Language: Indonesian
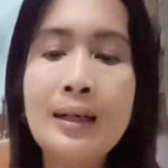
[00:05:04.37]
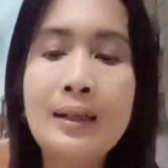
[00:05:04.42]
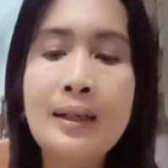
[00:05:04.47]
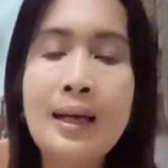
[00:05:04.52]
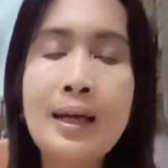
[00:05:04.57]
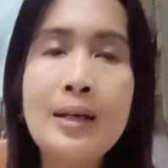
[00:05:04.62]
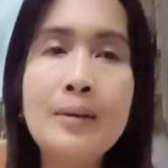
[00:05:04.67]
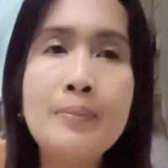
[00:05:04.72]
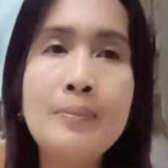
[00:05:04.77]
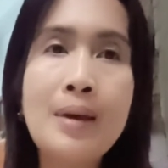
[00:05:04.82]

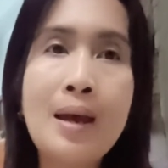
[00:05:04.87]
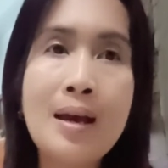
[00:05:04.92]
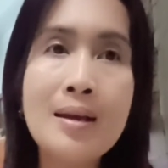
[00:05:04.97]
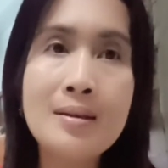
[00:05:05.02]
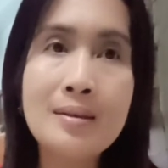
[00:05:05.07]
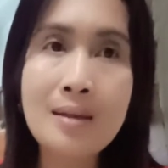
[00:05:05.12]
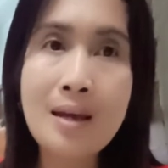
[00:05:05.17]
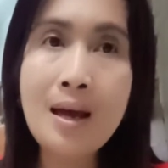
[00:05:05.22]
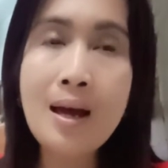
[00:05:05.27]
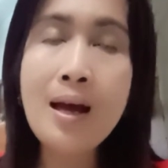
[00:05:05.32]
lain
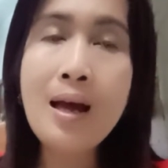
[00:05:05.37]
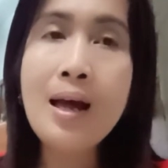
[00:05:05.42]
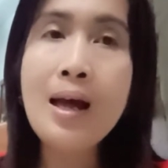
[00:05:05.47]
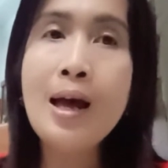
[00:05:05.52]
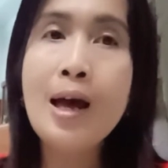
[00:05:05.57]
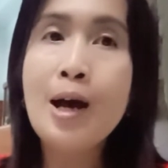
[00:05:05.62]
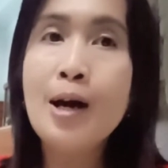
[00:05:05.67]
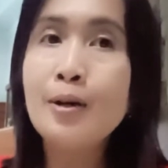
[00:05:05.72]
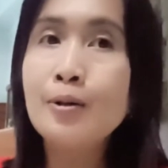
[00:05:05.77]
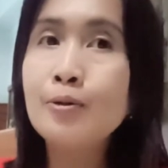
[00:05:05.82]
biasa
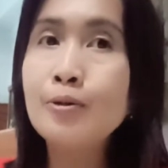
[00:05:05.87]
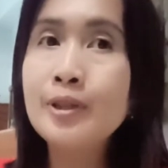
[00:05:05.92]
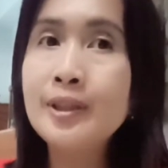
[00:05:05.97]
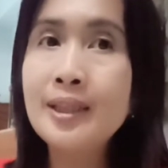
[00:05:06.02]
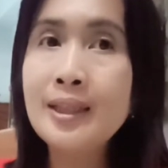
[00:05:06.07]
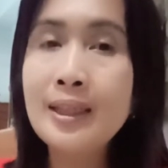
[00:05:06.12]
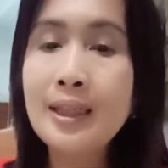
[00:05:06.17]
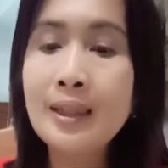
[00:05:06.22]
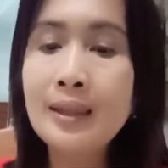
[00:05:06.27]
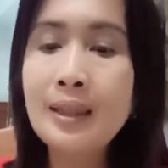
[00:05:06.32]

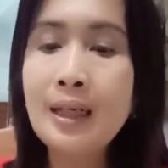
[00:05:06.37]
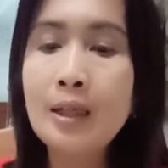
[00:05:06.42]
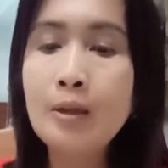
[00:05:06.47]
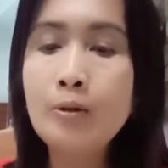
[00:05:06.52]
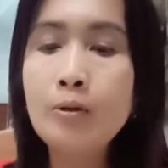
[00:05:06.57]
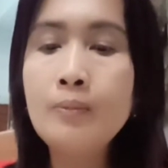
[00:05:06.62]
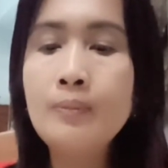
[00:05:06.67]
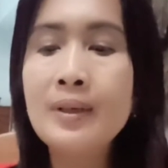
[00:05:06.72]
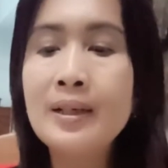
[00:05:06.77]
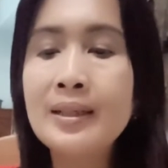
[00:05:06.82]
kucing kita
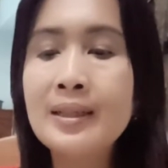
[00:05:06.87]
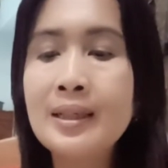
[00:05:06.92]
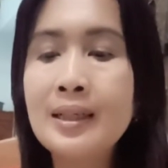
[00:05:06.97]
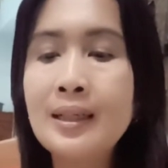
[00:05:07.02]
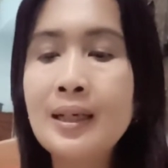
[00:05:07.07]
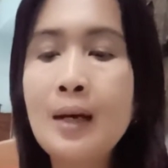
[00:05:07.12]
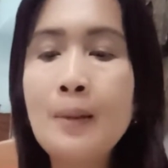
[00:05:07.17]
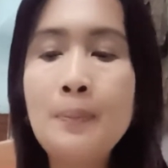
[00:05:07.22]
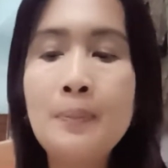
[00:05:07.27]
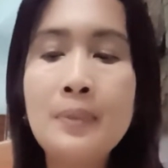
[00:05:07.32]
itu
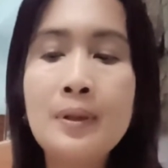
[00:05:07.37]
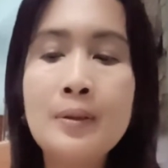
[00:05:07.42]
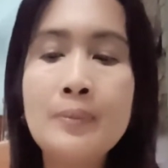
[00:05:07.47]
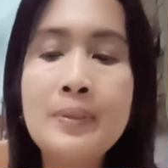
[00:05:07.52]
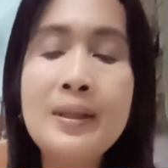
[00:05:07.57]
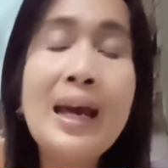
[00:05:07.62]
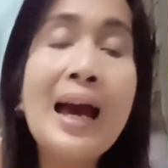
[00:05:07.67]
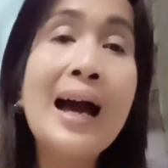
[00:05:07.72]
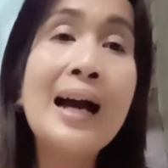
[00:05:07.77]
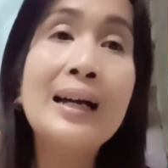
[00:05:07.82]
bersikap
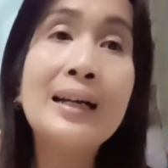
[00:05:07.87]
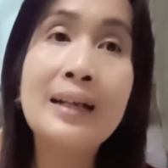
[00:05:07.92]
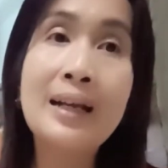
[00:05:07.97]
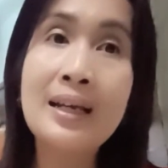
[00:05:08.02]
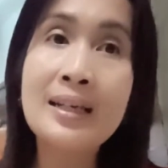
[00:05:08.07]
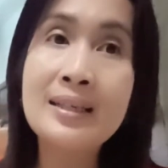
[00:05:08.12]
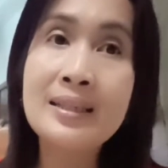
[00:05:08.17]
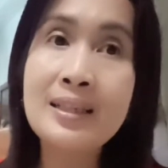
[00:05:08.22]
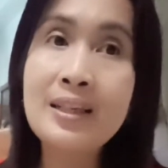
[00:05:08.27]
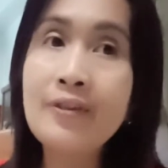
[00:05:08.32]
lebih
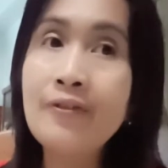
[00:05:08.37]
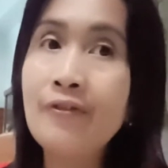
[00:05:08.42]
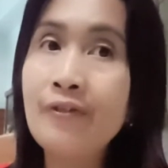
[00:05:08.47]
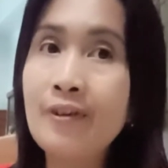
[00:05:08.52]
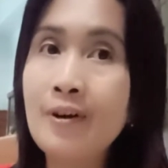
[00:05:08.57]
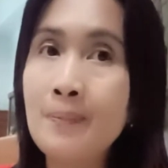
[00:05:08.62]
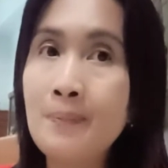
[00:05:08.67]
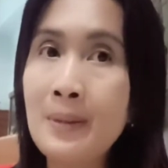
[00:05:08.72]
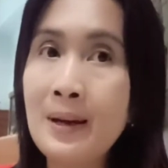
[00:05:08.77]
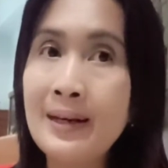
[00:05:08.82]
agresif
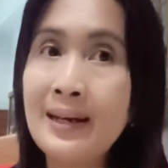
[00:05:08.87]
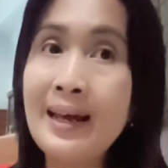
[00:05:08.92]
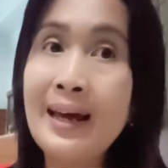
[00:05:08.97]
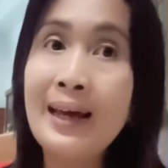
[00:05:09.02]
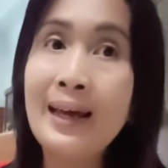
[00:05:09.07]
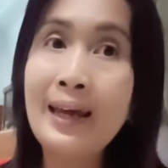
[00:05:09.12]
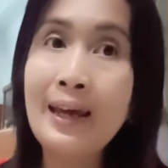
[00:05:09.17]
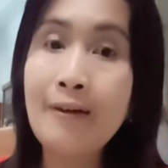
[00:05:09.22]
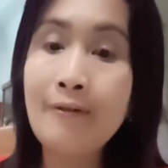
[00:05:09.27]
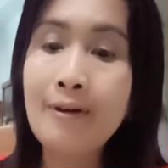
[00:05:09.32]
kepada
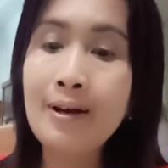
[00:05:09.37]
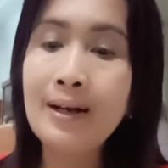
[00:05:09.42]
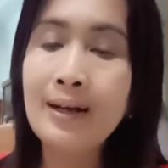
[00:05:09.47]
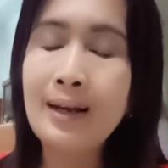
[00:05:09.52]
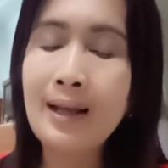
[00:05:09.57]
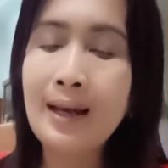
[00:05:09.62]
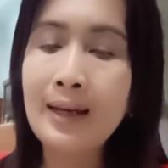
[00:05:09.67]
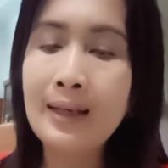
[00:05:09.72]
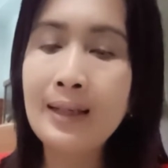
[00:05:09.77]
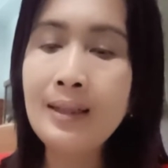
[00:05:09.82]
hewan
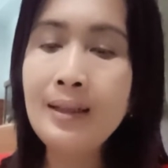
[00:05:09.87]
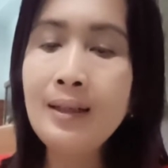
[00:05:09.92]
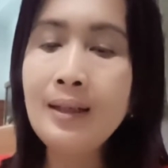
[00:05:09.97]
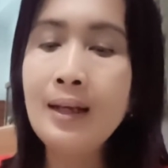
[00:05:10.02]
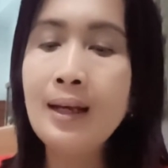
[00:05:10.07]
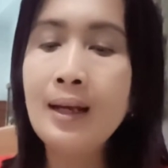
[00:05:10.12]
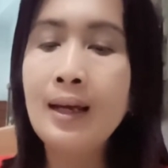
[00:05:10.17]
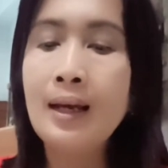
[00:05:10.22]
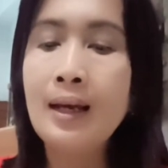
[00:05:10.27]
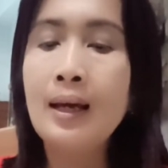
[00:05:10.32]
lain,
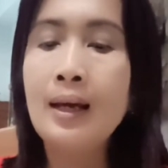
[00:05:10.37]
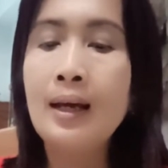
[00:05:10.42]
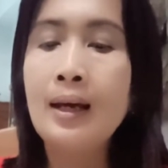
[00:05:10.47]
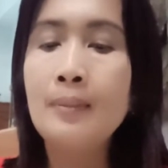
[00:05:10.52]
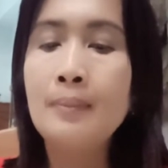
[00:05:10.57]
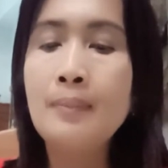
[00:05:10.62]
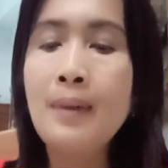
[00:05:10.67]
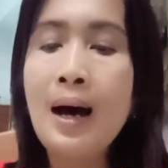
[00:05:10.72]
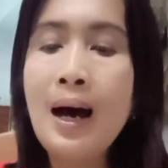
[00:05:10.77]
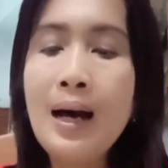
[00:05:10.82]

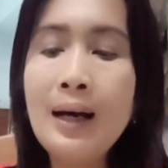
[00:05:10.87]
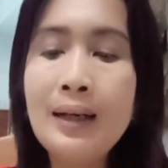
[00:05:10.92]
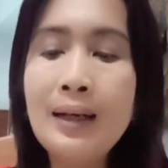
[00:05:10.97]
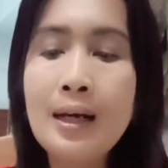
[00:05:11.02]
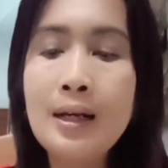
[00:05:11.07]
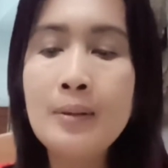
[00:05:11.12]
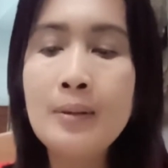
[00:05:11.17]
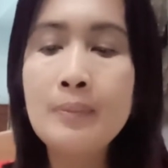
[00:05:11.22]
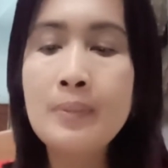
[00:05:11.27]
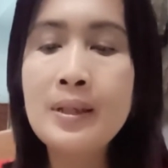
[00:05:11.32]

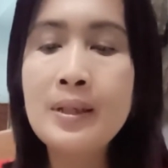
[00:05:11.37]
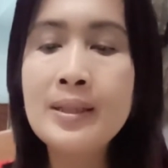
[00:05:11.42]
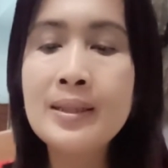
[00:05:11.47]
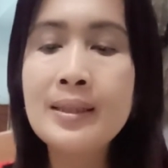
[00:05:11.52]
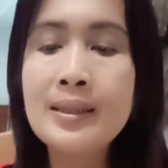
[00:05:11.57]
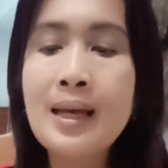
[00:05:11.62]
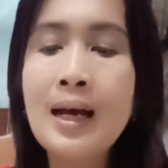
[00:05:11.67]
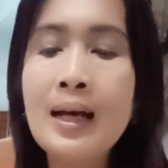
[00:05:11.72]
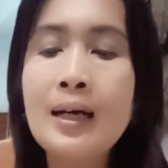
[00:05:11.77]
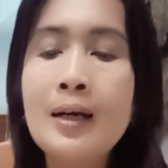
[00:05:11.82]
bahkan
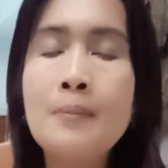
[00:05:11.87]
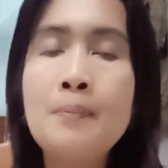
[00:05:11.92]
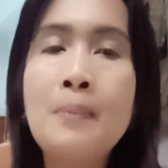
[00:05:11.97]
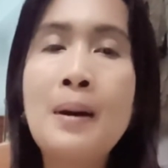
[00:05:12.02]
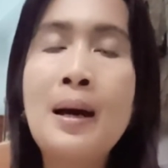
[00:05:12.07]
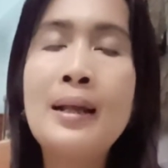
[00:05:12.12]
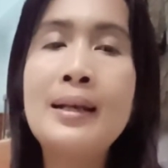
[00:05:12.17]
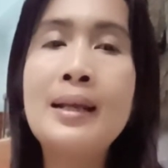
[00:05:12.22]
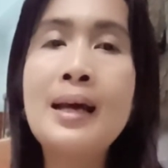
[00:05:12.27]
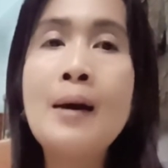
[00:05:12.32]
bisa
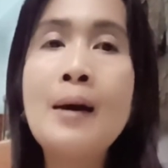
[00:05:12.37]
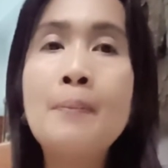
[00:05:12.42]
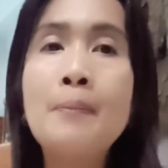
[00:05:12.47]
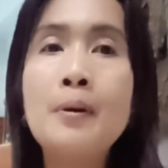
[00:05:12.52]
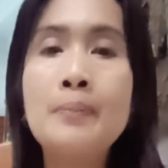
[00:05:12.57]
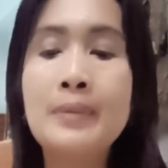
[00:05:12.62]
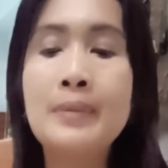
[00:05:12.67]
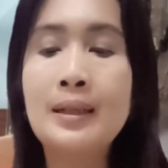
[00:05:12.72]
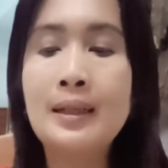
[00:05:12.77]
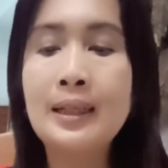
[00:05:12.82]
kepada
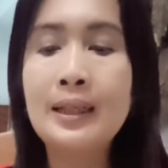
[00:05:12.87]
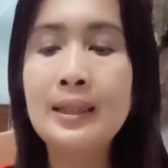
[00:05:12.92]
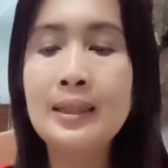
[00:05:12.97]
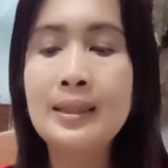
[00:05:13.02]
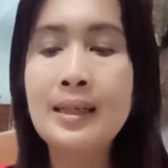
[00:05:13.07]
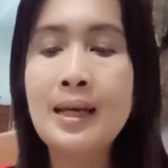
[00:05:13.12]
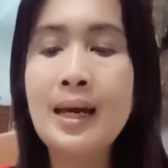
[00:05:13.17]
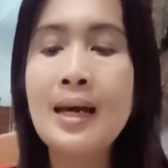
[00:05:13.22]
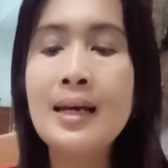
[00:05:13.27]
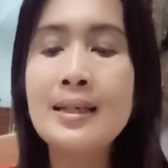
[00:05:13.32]

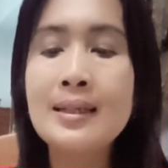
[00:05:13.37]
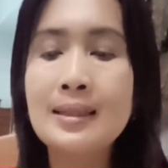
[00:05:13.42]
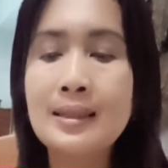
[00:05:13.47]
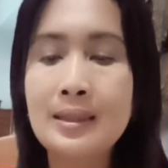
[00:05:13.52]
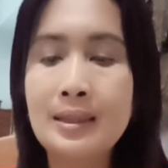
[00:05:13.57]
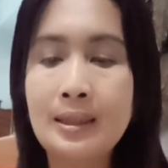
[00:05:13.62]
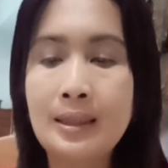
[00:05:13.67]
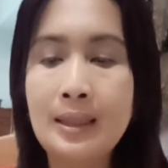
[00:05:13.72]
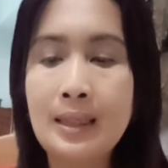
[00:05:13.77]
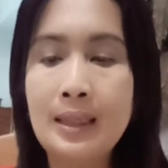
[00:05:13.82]
pemiliknya
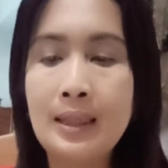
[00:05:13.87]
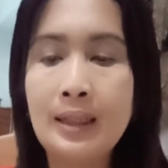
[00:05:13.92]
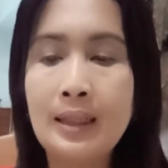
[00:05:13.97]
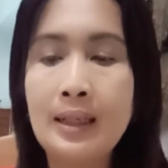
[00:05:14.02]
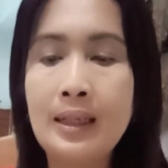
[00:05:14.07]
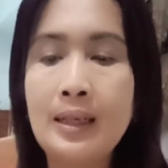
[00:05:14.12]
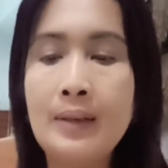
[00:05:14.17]
sendiri.